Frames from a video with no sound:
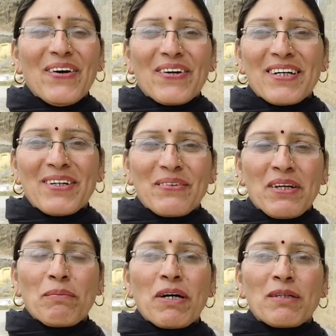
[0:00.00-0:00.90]
और
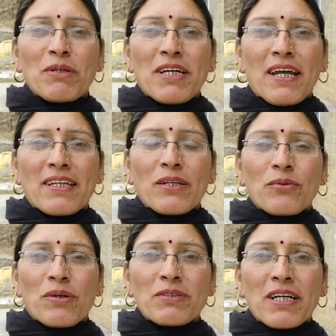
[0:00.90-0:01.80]
इन्होंने ना बस में जाना था
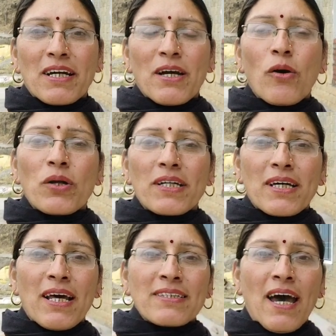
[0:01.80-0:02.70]
तो तब चले गए और
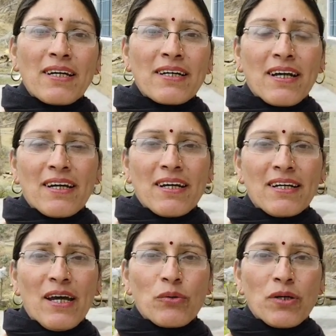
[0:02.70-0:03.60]
रेता ना छान करके रख
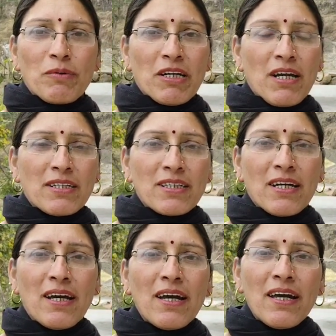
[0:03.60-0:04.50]
लिया इन्होंने मेरे ख्याल
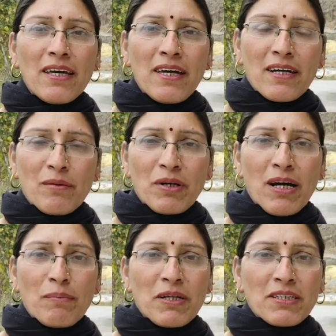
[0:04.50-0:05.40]
से ये
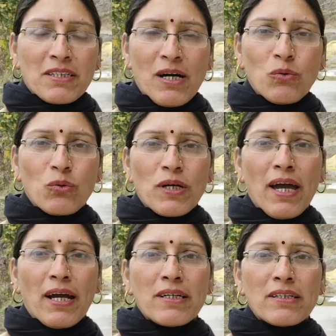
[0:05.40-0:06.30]
कमरा प्लस्तर का हो
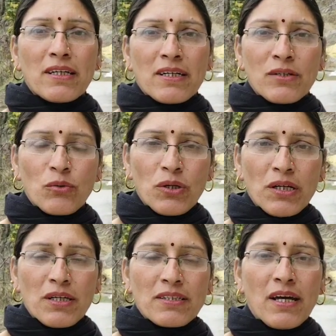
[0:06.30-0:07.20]
जाएगा जितना कि इन्होंने
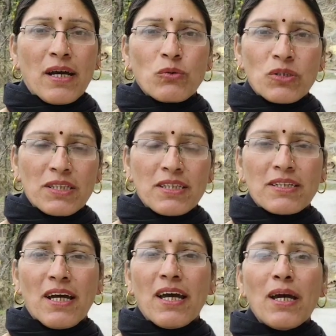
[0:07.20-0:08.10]
रेता छाना है उस रेते
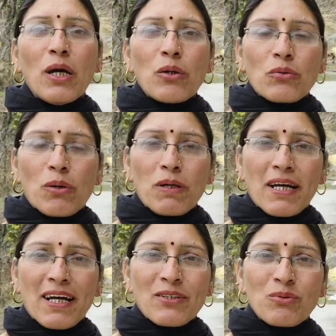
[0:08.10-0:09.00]
से तो अब
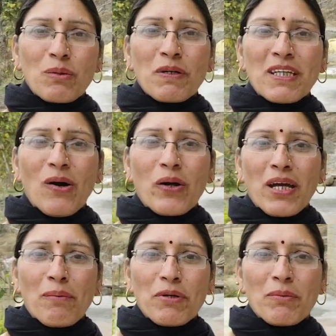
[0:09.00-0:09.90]
लगेगा सुबह पता और
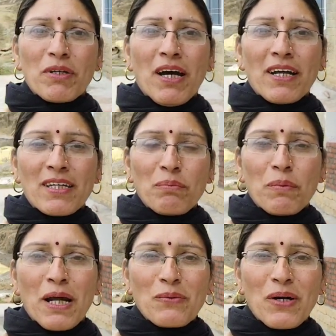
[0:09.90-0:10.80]
यहाँ पे अभी ना हरदीप
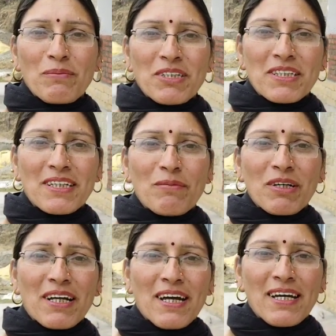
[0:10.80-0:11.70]
बना हुआ है मिस्त्री ये भी
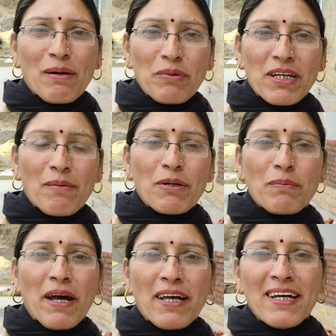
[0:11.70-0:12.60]
कर रहा है यहाँ पे नाप
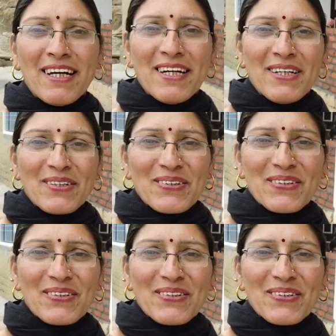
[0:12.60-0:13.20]
नपाई तो